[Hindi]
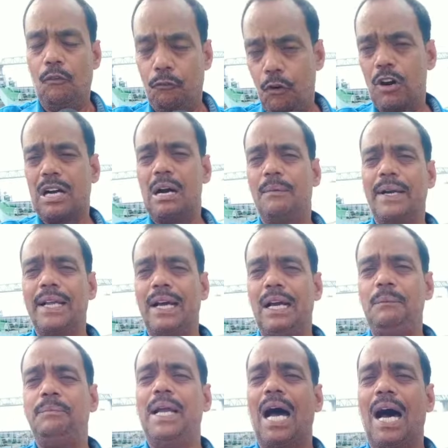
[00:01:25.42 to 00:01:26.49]
खबर है
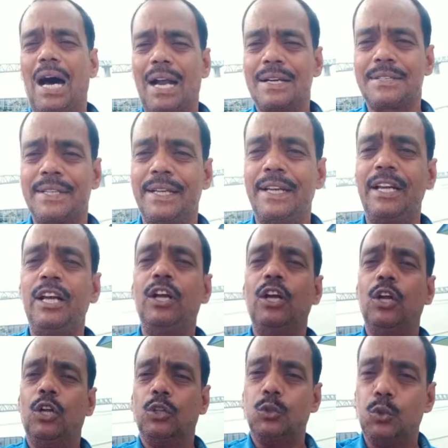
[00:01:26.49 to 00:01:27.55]
बिहार से
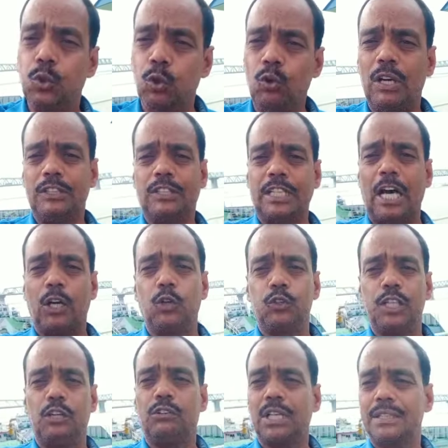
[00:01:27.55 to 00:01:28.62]
दो स्थानों
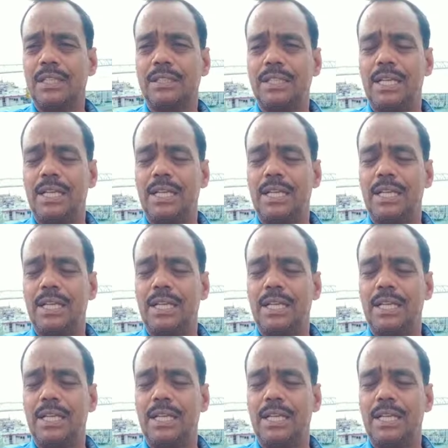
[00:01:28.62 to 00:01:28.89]
से कह सकते हैं